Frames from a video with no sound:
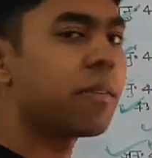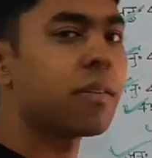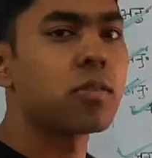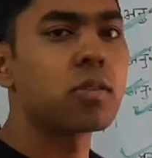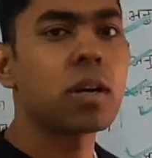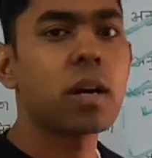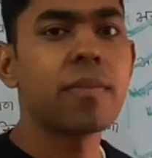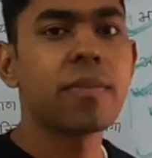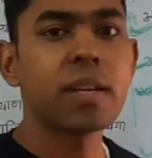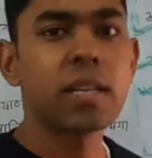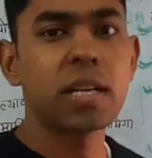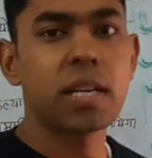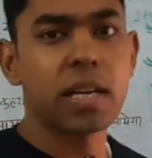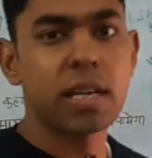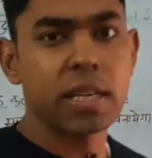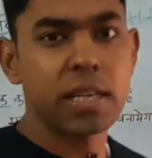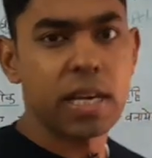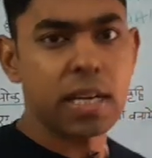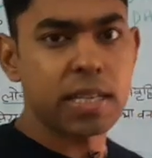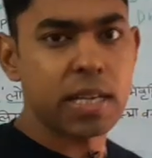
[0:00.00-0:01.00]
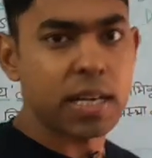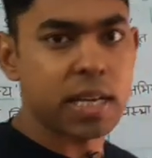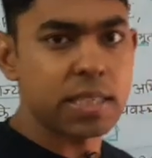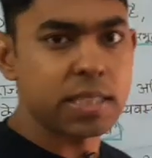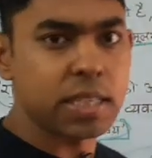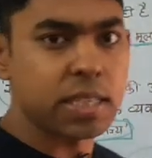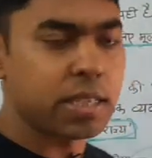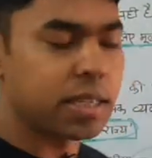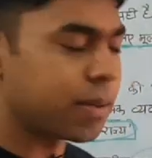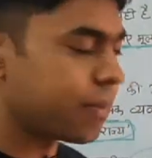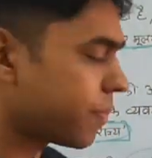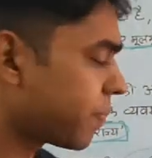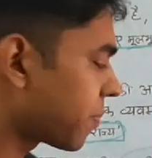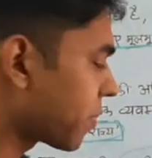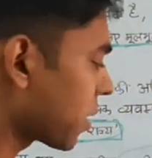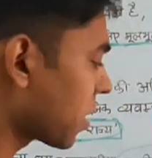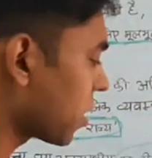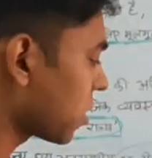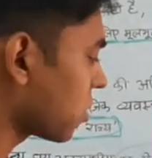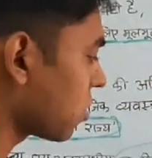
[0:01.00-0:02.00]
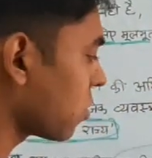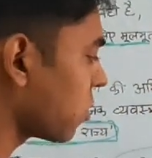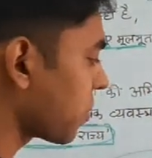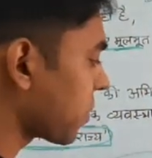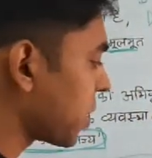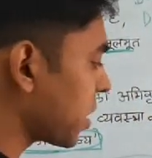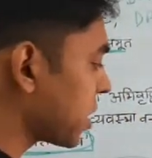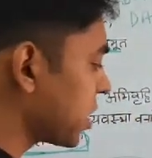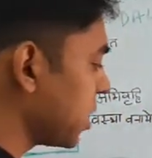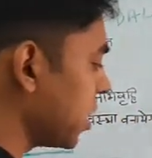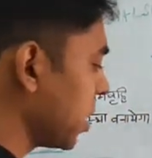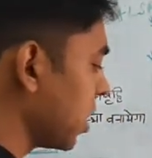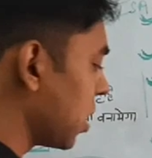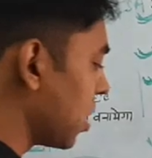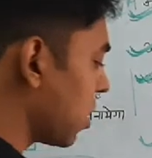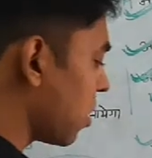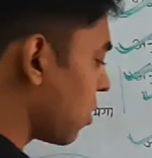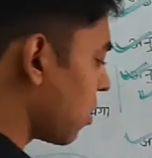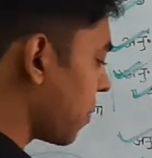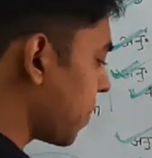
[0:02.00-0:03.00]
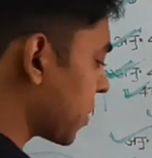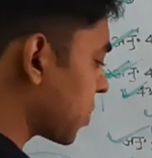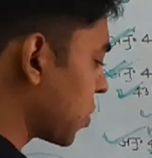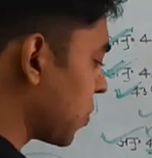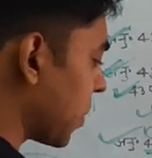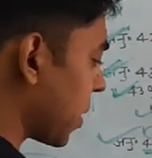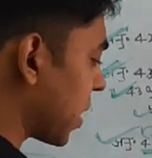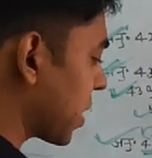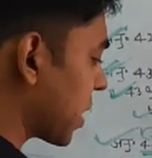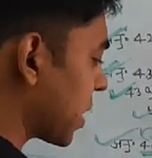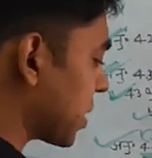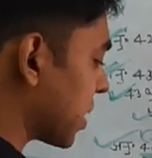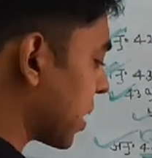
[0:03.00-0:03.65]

उनका वध ना किया जाना चाहिए तो कृषि और पशुपालन के